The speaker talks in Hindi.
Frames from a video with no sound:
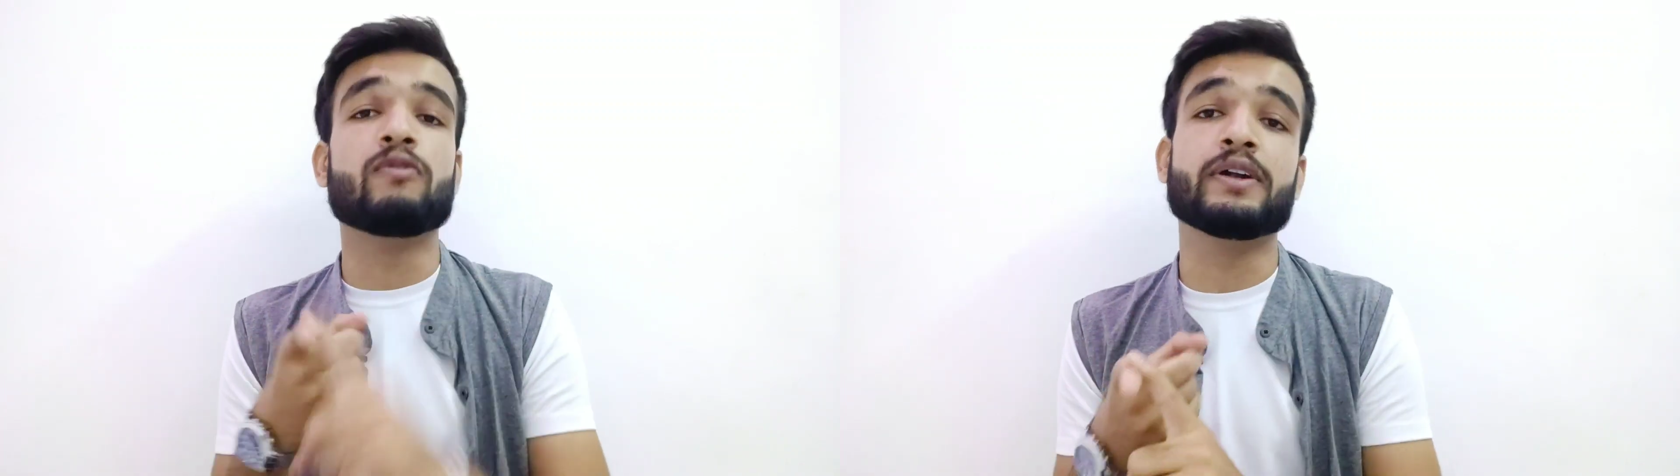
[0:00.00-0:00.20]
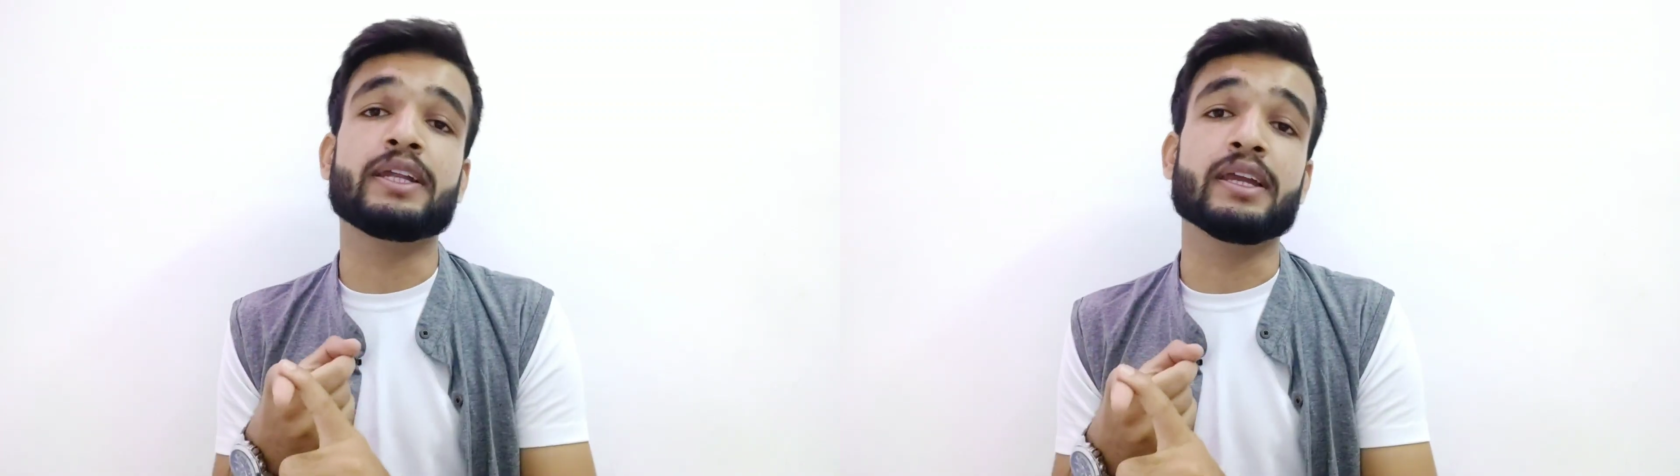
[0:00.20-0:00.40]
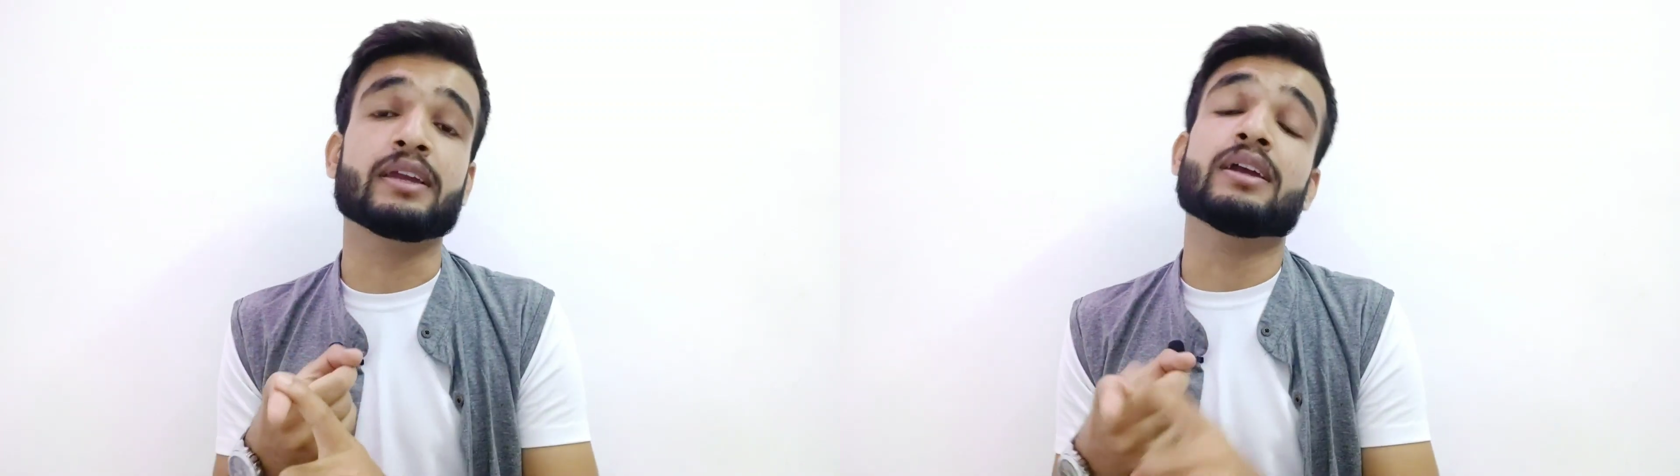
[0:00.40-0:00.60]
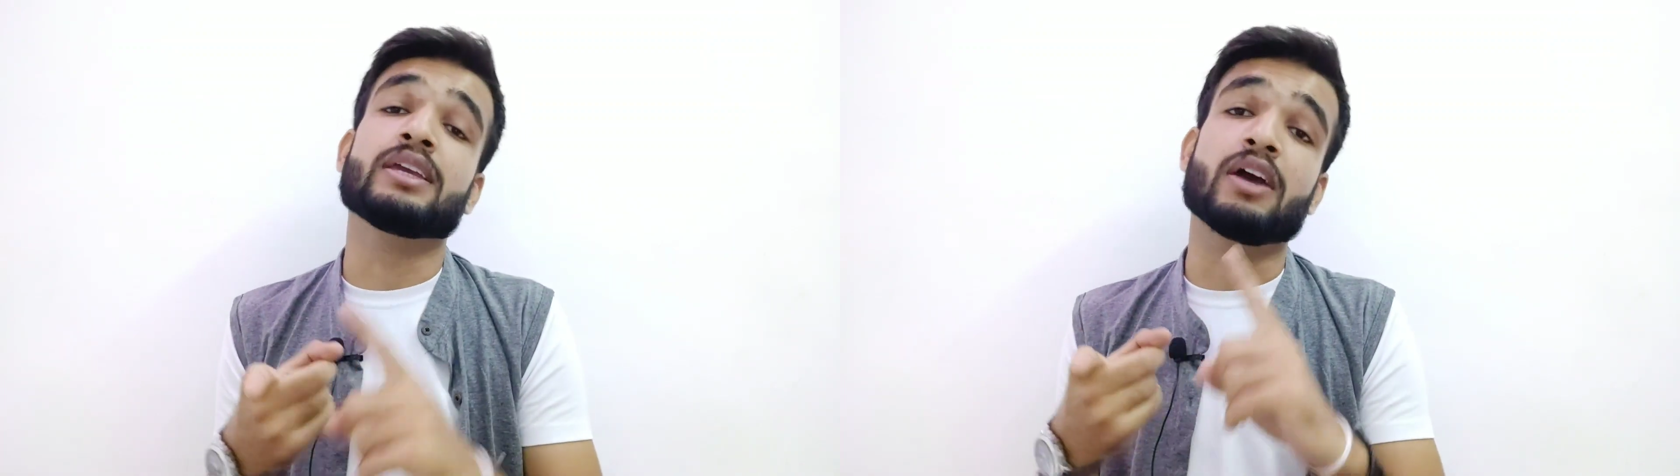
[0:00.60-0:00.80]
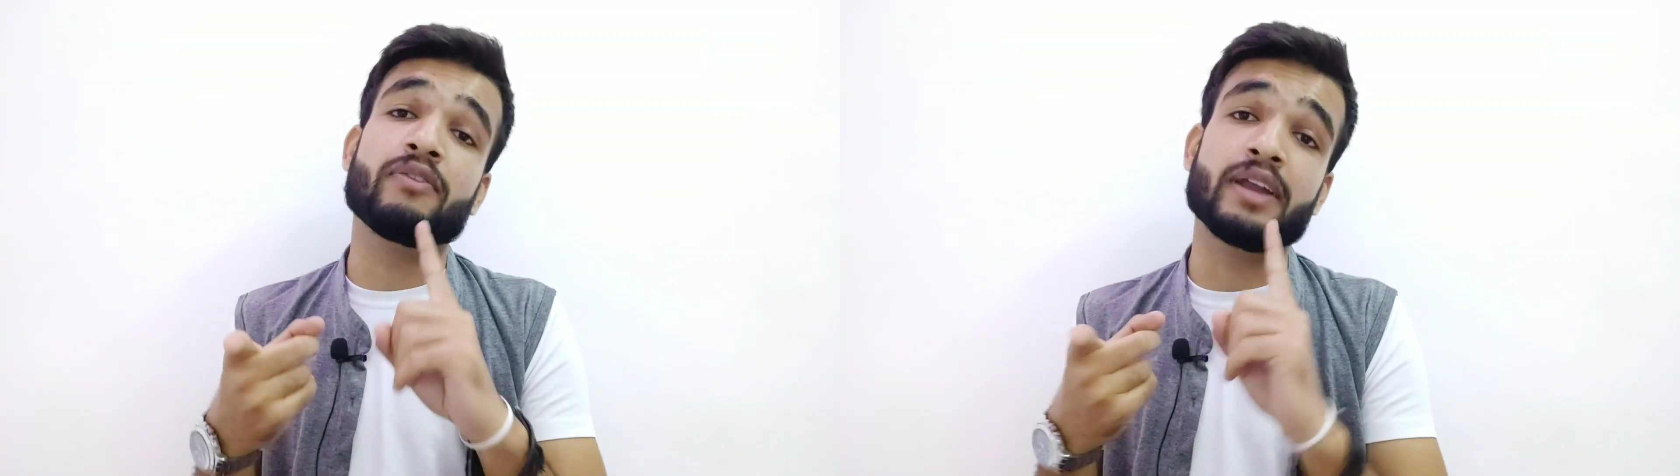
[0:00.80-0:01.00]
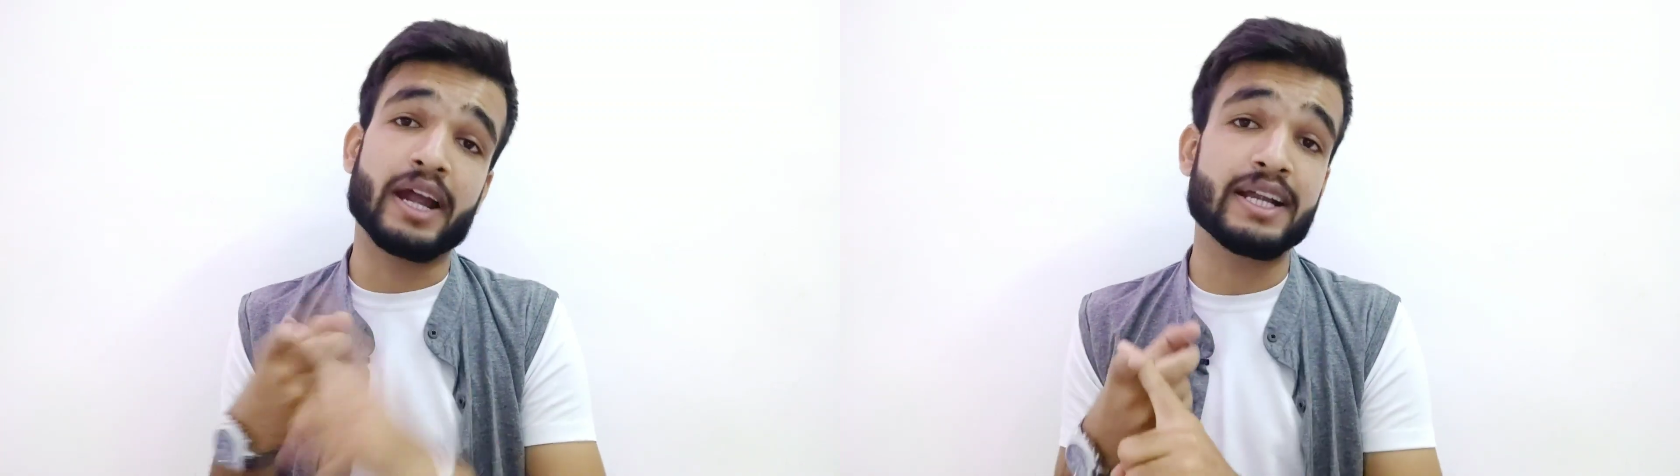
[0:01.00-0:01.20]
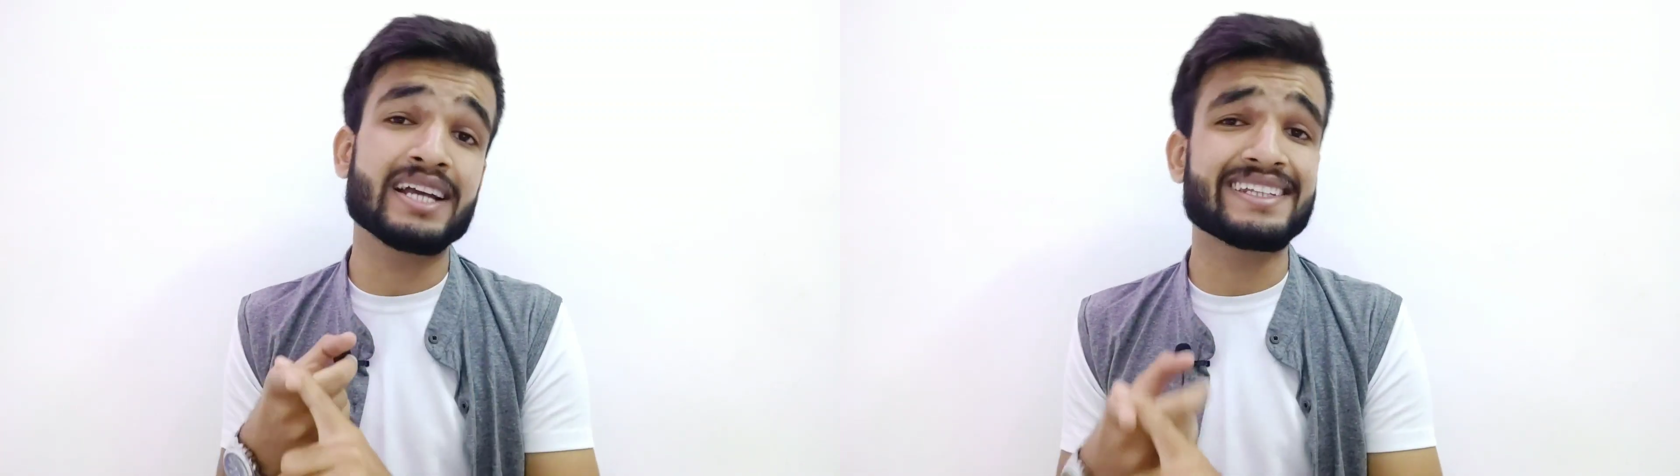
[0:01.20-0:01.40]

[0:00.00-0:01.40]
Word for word: फटी या फिर हेडेक